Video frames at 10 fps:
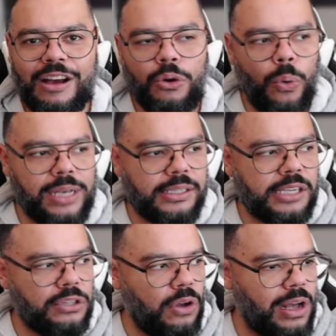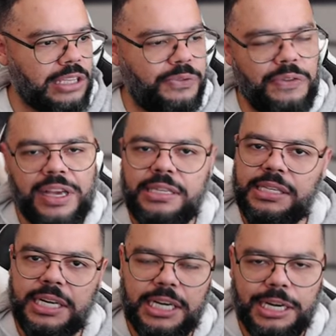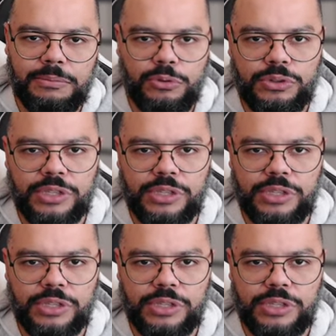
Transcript: coisas que nós vivenciamos,